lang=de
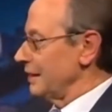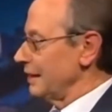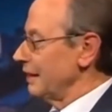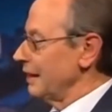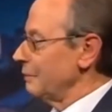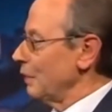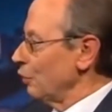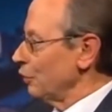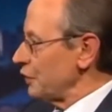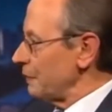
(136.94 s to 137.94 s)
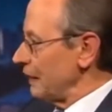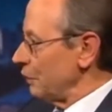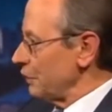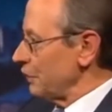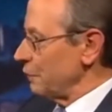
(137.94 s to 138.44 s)
äh, im August
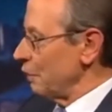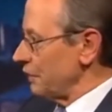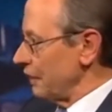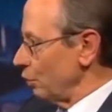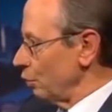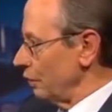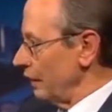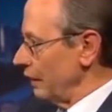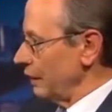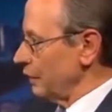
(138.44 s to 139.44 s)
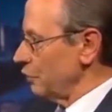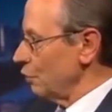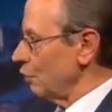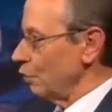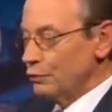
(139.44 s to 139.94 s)
2012 seine rote Linie
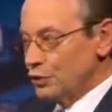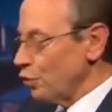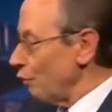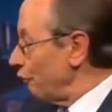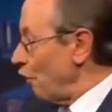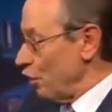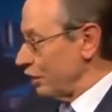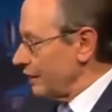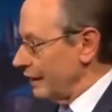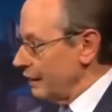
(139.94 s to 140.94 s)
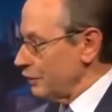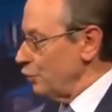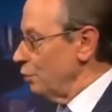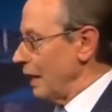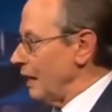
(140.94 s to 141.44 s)
gezogen. Und sofort ging es
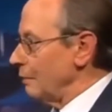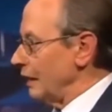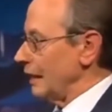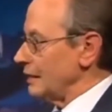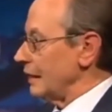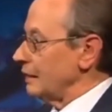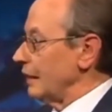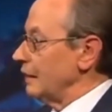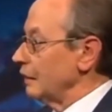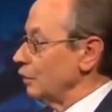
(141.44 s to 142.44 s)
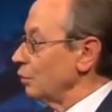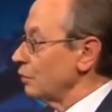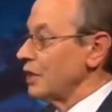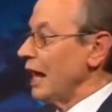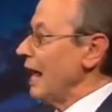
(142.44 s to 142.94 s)
überall bei den Assad-Gegnern
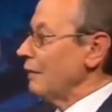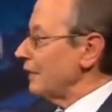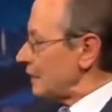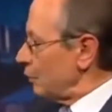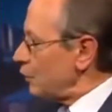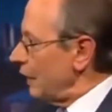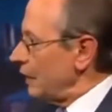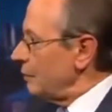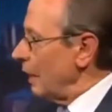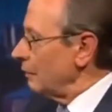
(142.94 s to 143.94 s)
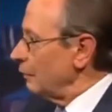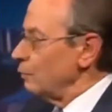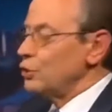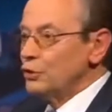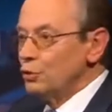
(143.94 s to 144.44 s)
los. Was müssen wir eigentlich machen? Wir
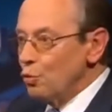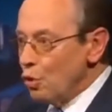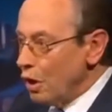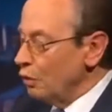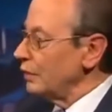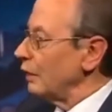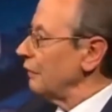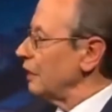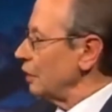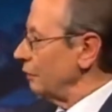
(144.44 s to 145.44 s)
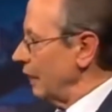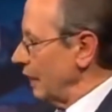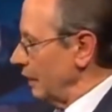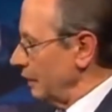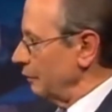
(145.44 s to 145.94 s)
müssen nur unter falscher
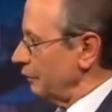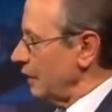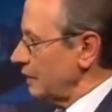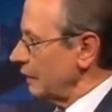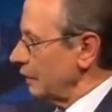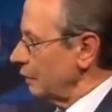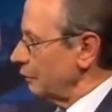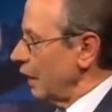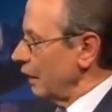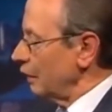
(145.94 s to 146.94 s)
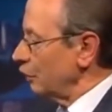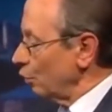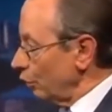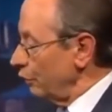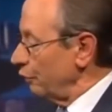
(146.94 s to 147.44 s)
Flagge einen Giftgasangriff äh,
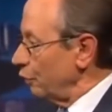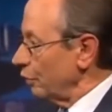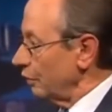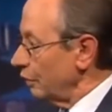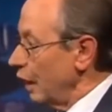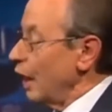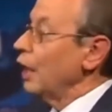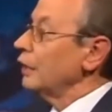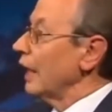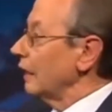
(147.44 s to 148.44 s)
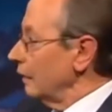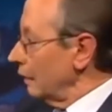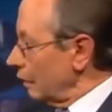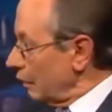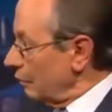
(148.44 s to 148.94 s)
durchführen. Dann
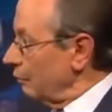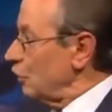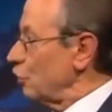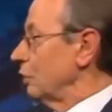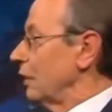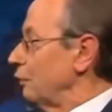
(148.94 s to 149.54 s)
äh, wird schon